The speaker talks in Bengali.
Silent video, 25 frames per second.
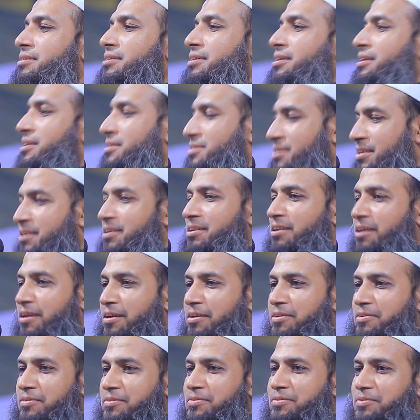হেসেন না
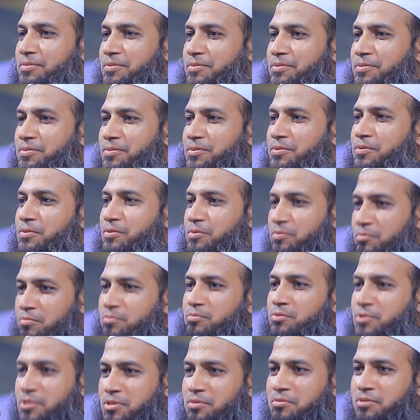
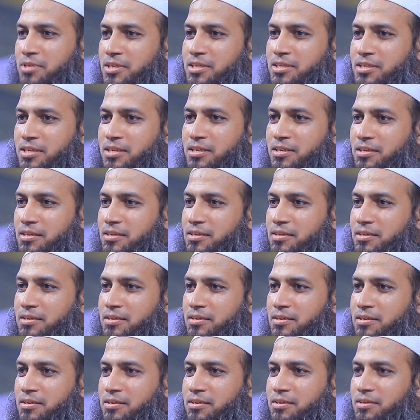বুঝতে পেরেছেন
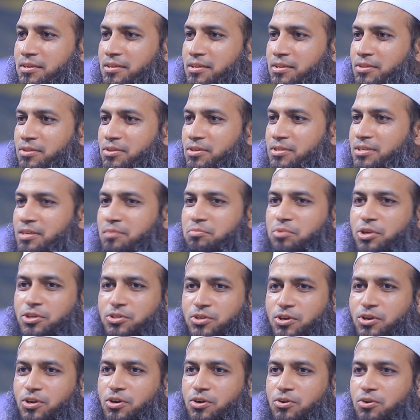তো যে
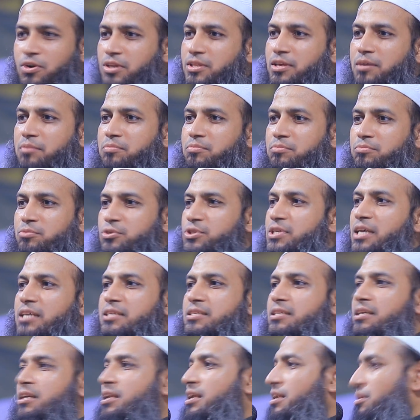ভদ্রলোক কথা
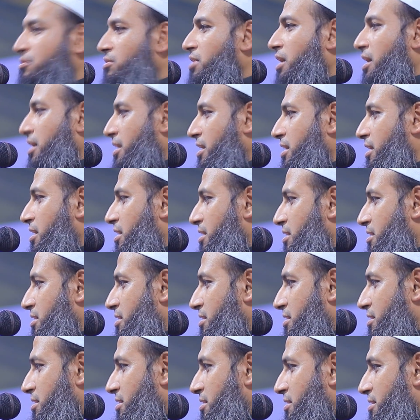বুঝাচ্ছিলেন ওনাকে
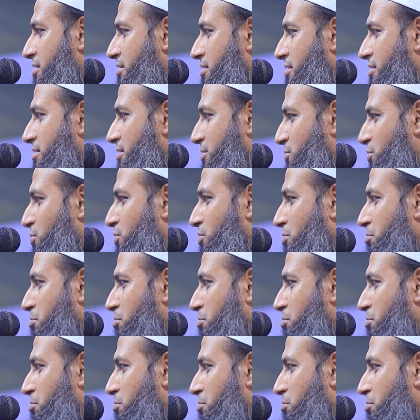এটা ছোট